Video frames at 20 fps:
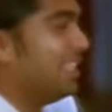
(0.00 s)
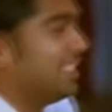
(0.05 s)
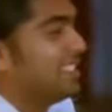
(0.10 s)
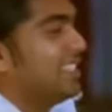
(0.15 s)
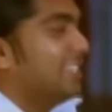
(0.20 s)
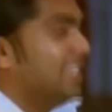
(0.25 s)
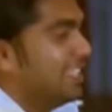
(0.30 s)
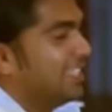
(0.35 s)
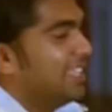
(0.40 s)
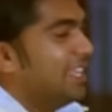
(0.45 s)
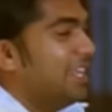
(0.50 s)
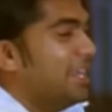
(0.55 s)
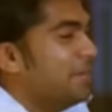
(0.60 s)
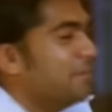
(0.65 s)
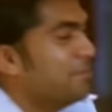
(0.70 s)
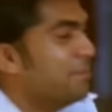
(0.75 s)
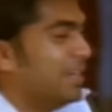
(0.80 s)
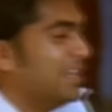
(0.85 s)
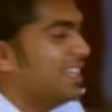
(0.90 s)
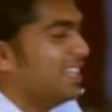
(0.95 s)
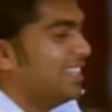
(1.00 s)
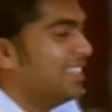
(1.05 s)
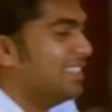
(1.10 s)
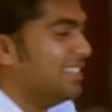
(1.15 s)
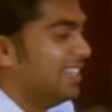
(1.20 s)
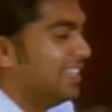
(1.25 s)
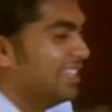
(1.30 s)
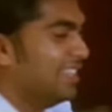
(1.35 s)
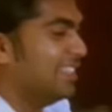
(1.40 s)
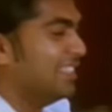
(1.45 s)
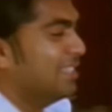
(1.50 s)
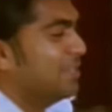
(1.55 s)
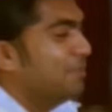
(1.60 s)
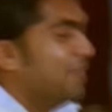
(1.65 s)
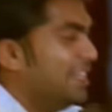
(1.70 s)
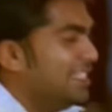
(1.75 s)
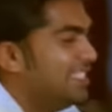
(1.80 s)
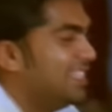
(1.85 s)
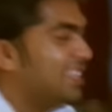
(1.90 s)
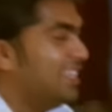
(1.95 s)
నేను తప్పే గంగ
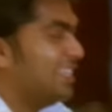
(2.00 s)
ప్లీజ్